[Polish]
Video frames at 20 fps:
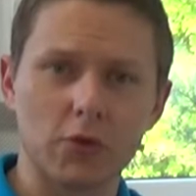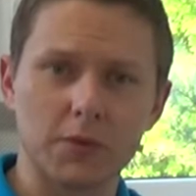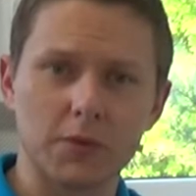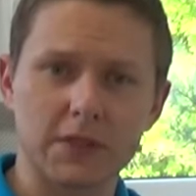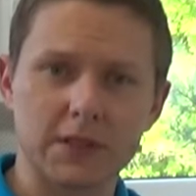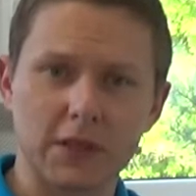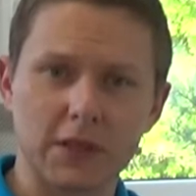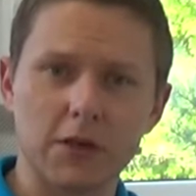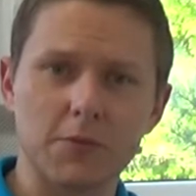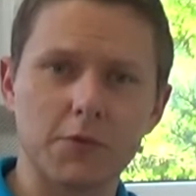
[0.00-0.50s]
i z
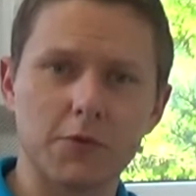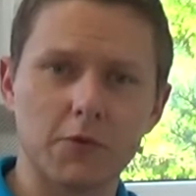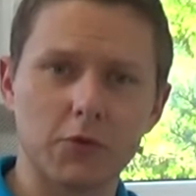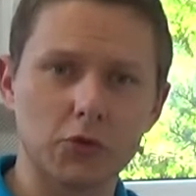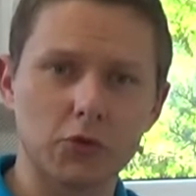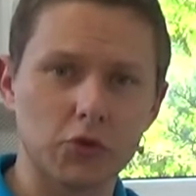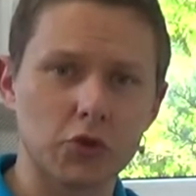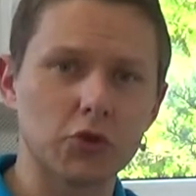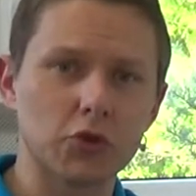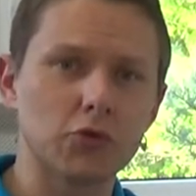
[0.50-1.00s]
tego
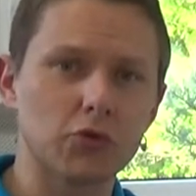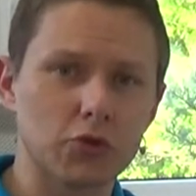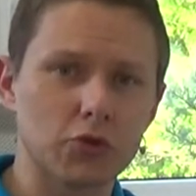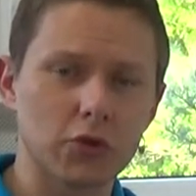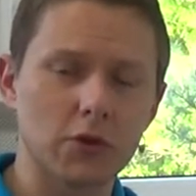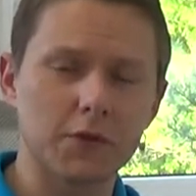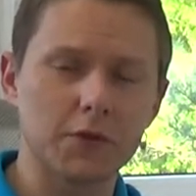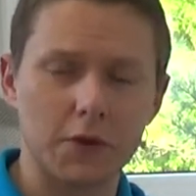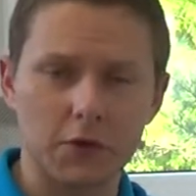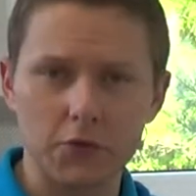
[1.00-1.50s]
powodu ci
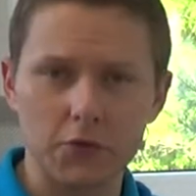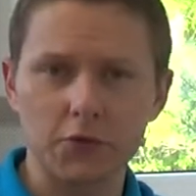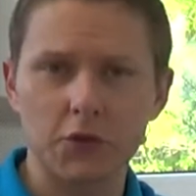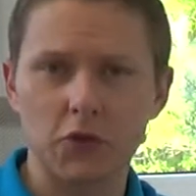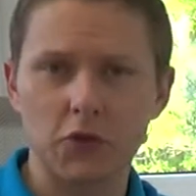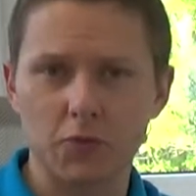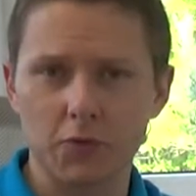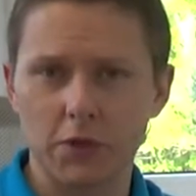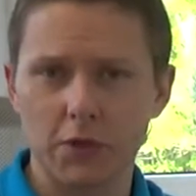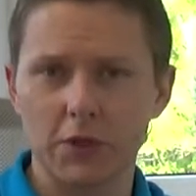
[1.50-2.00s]
uczniowie
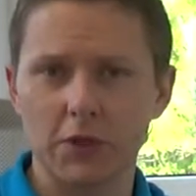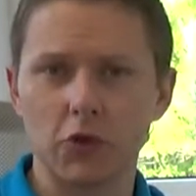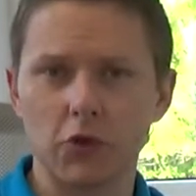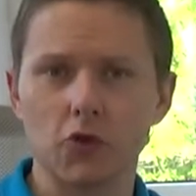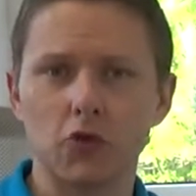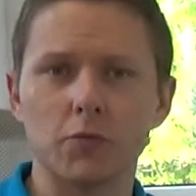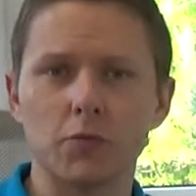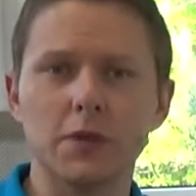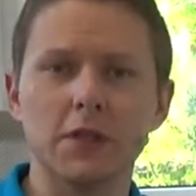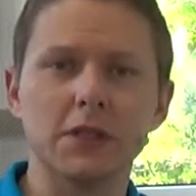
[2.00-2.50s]
również byli
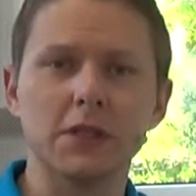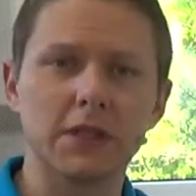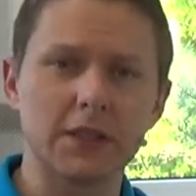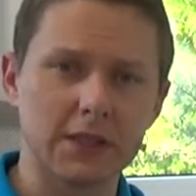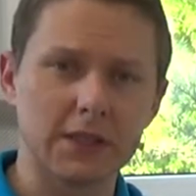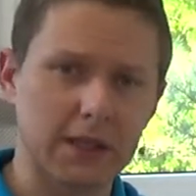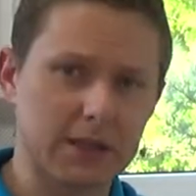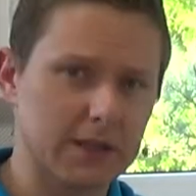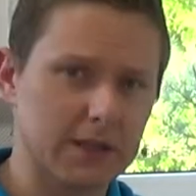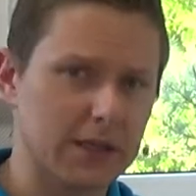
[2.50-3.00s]
nieumylni,
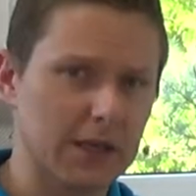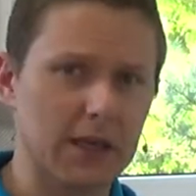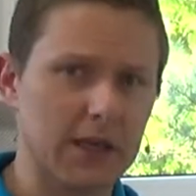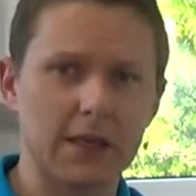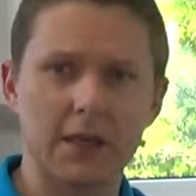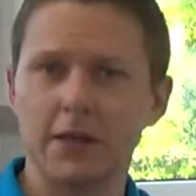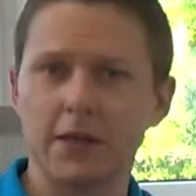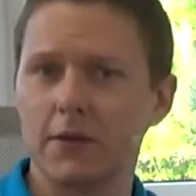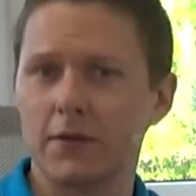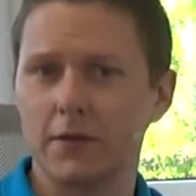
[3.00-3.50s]

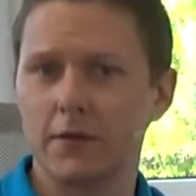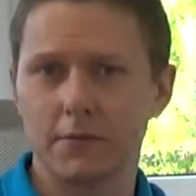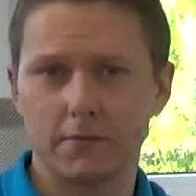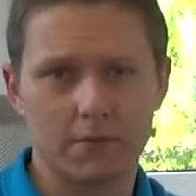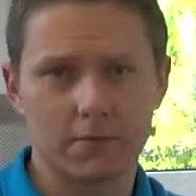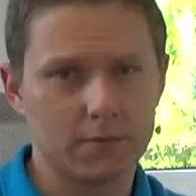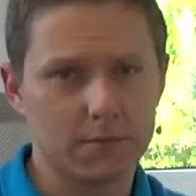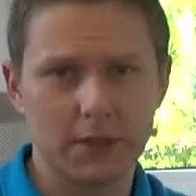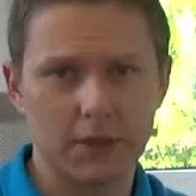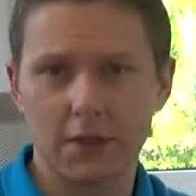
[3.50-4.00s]
natchnieni,
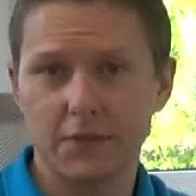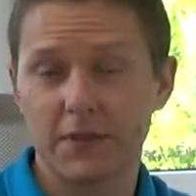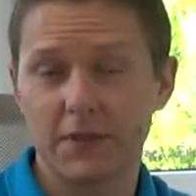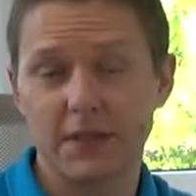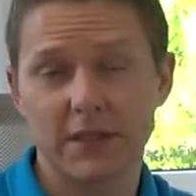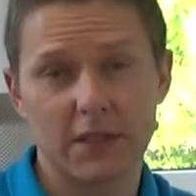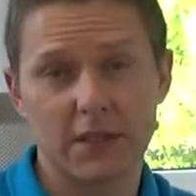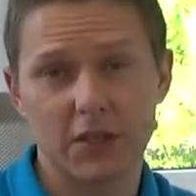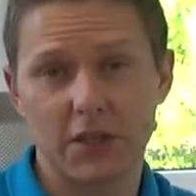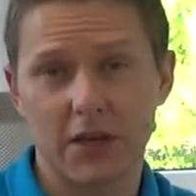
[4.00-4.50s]
byli w
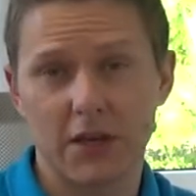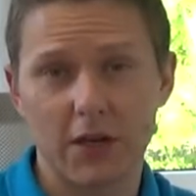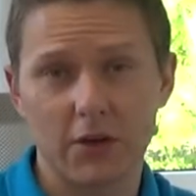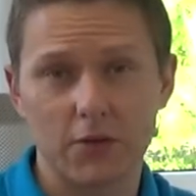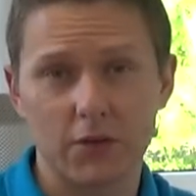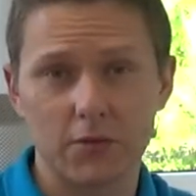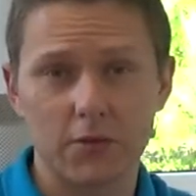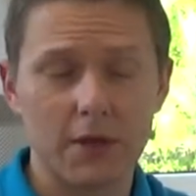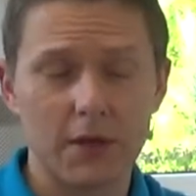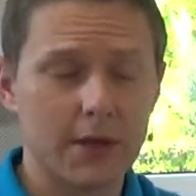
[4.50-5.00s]
zasadzie
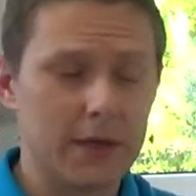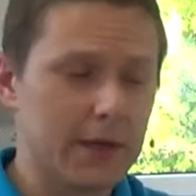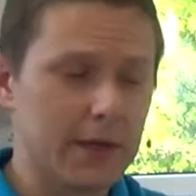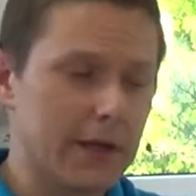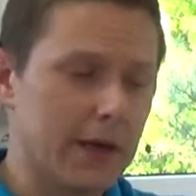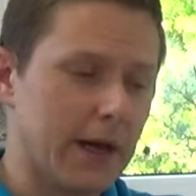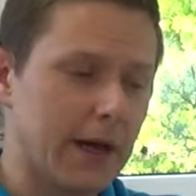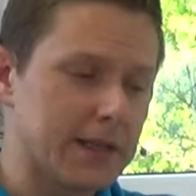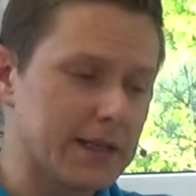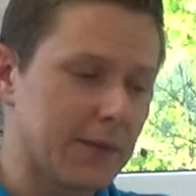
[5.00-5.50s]
rangą
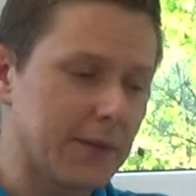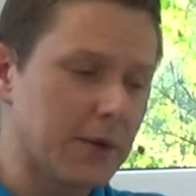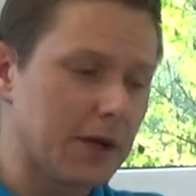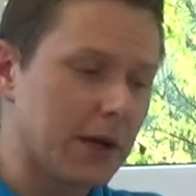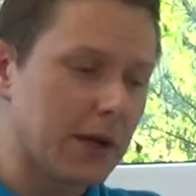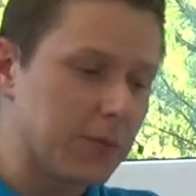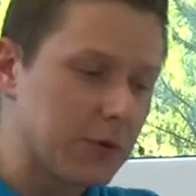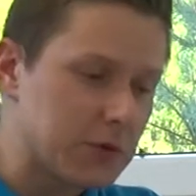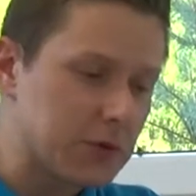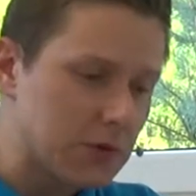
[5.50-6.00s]
samych
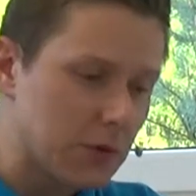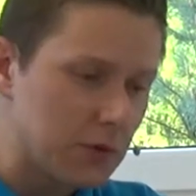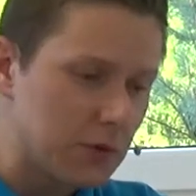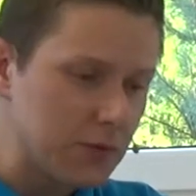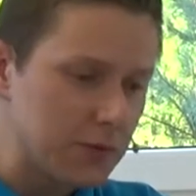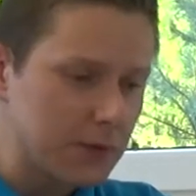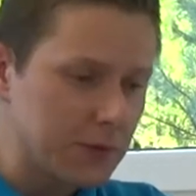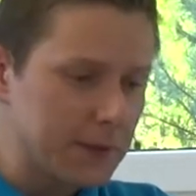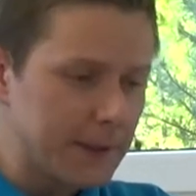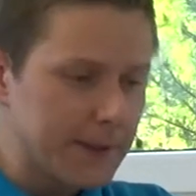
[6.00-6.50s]

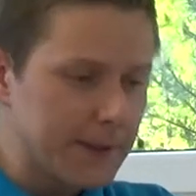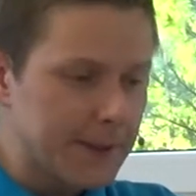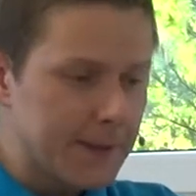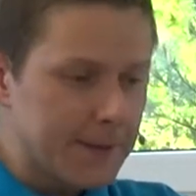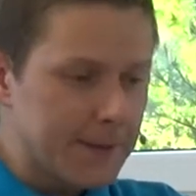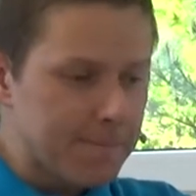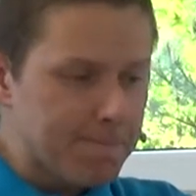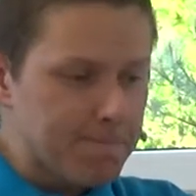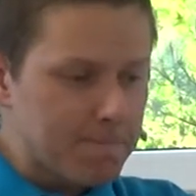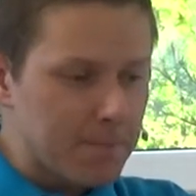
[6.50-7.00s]
apostołów,
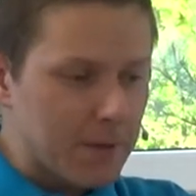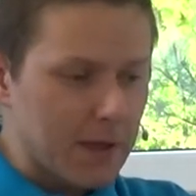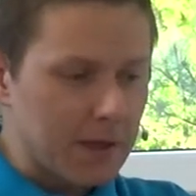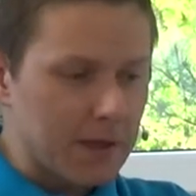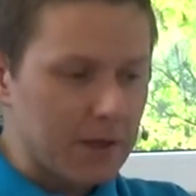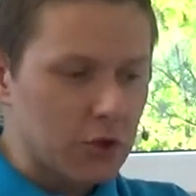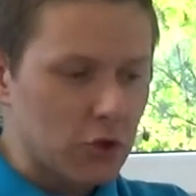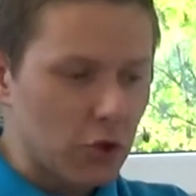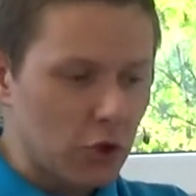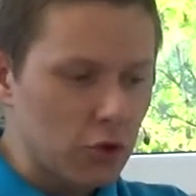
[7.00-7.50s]
e,
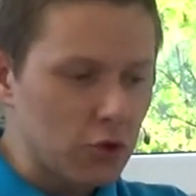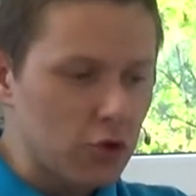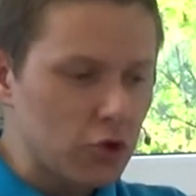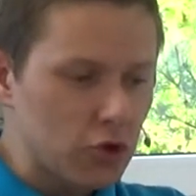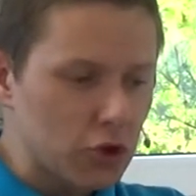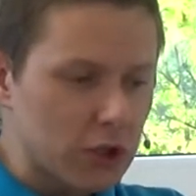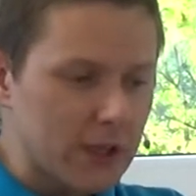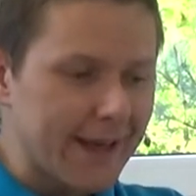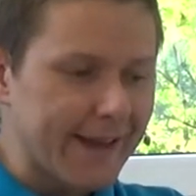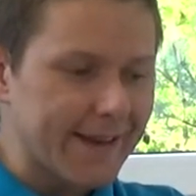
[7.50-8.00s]
to
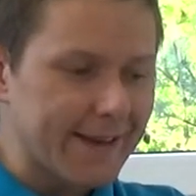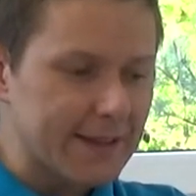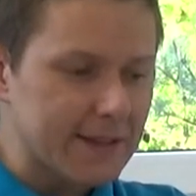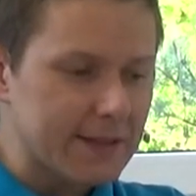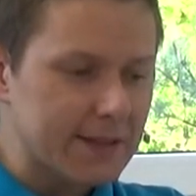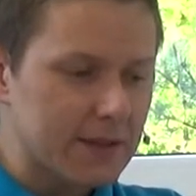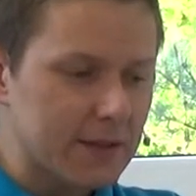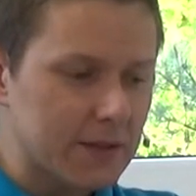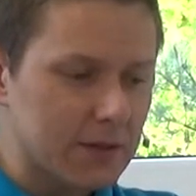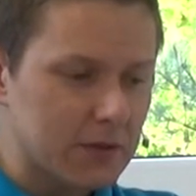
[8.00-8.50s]
już nie
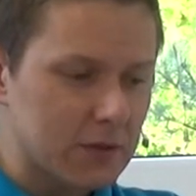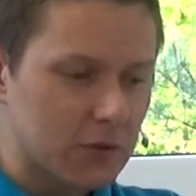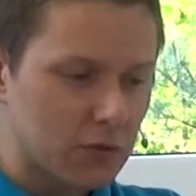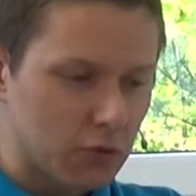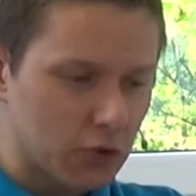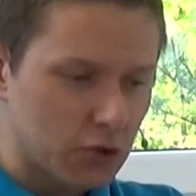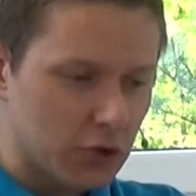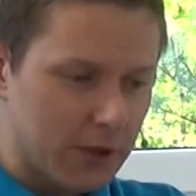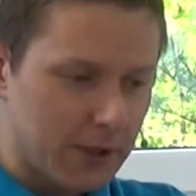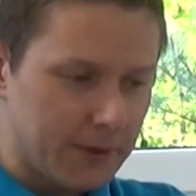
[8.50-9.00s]
jest
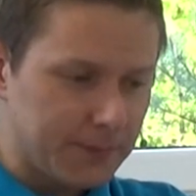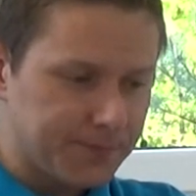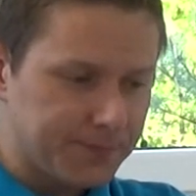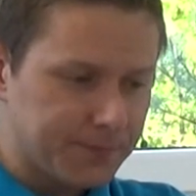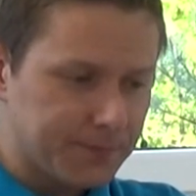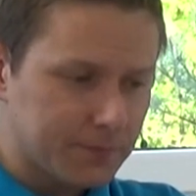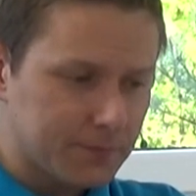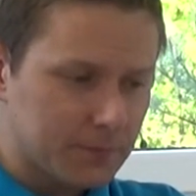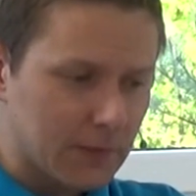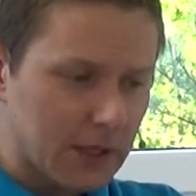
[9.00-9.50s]
słuszne.
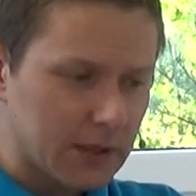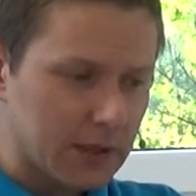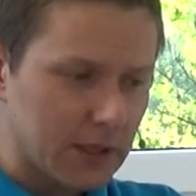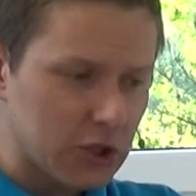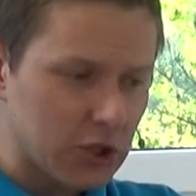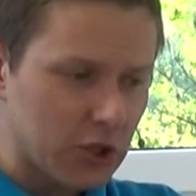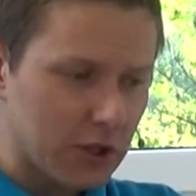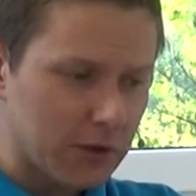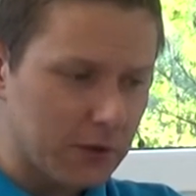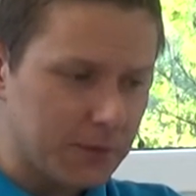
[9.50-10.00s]

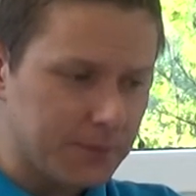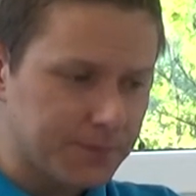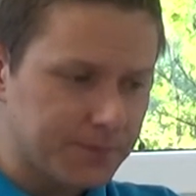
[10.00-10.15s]
Dlaczego?